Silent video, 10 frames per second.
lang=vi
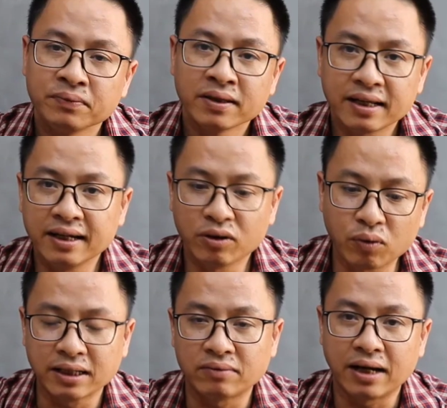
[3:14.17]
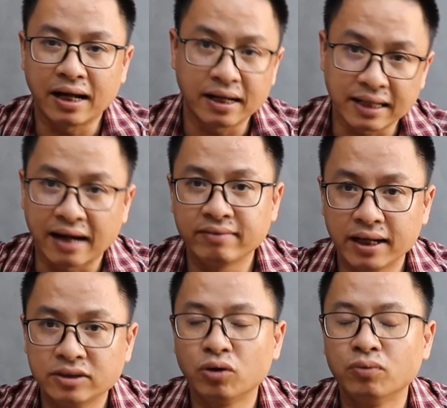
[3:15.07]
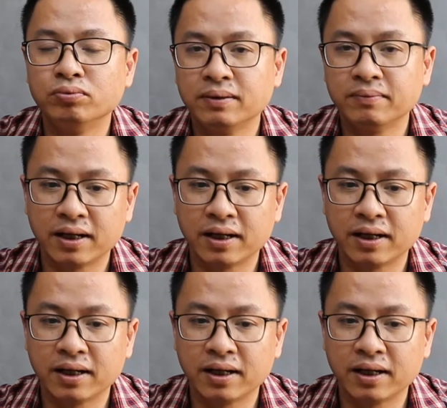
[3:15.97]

thì quan trọng là tải về dùng nhưng mà